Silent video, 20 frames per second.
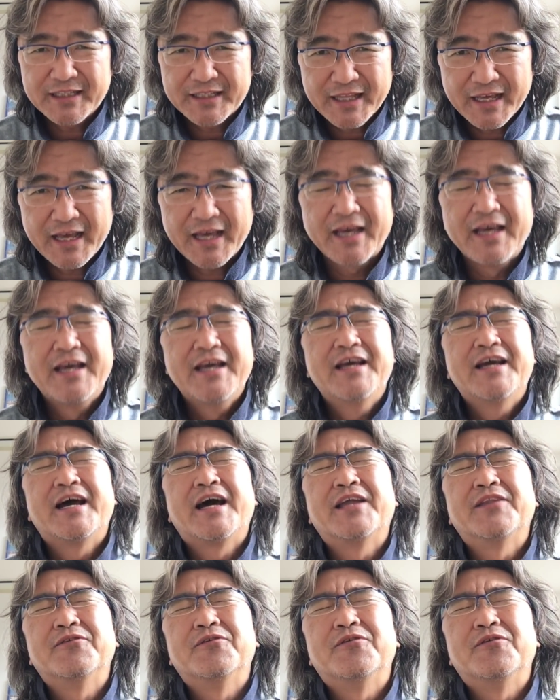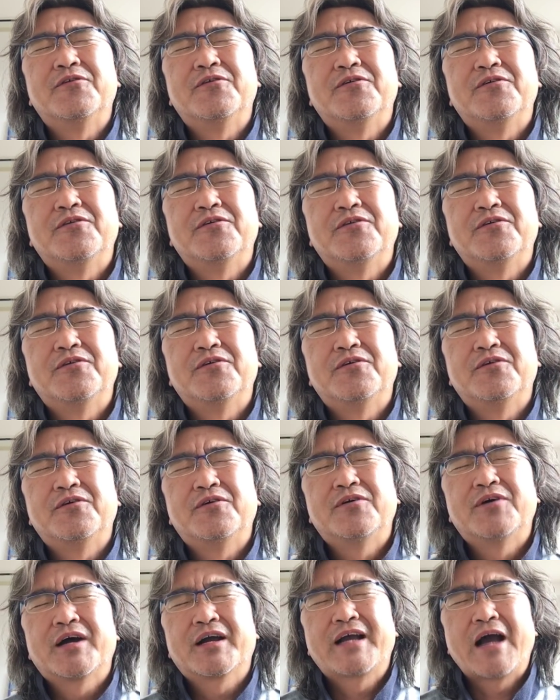ててあ
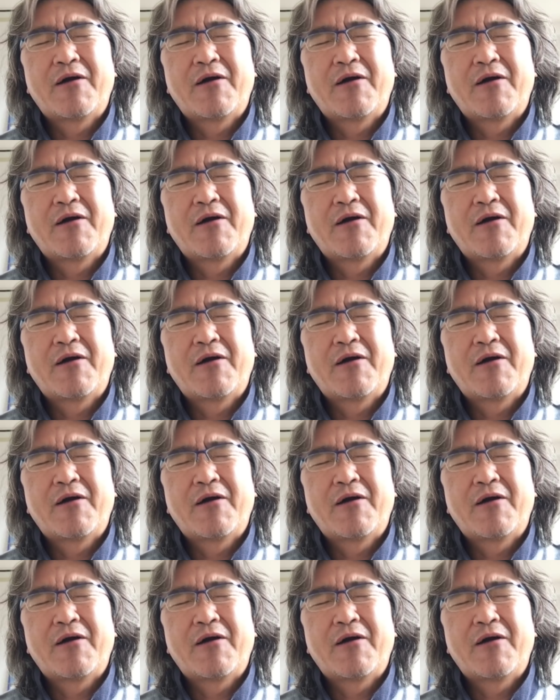のー、